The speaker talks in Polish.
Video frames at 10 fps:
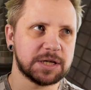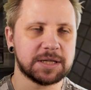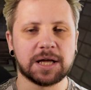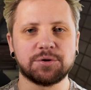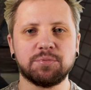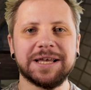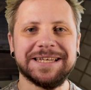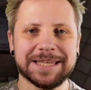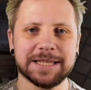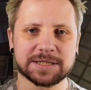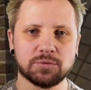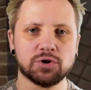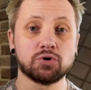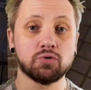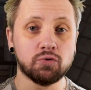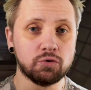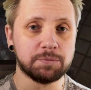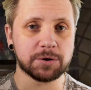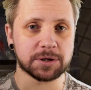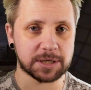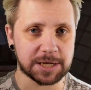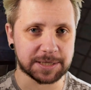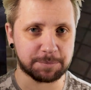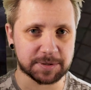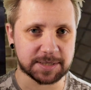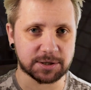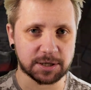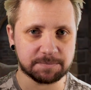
jedynka to była jedna z moich ulubionych gier na PC,